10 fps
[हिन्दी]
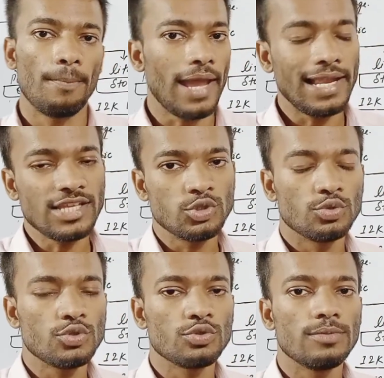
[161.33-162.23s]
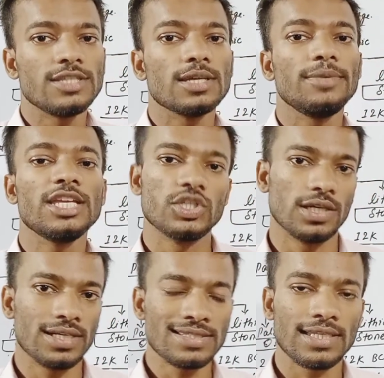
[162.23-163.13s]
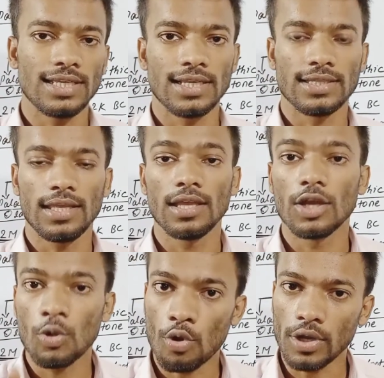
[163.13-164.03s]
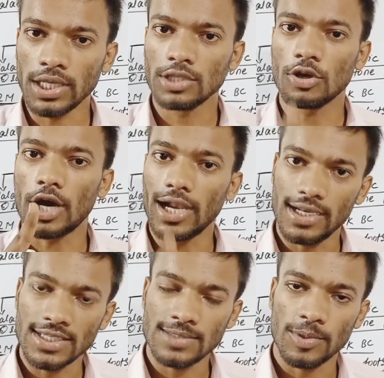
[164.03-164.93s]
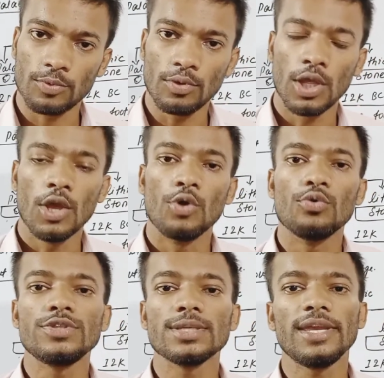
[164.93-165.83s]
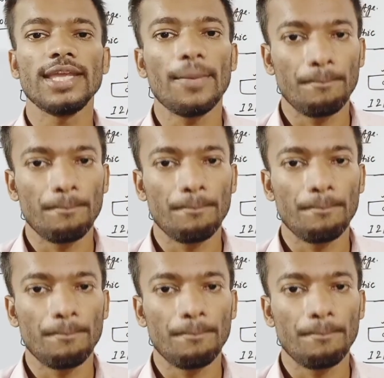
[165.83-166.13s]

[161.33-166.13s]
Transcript: पहले शुरू शुरू में जब ये जंगल से निकले थे कौन द अर्लिएस्ट पीपुल उस समय ये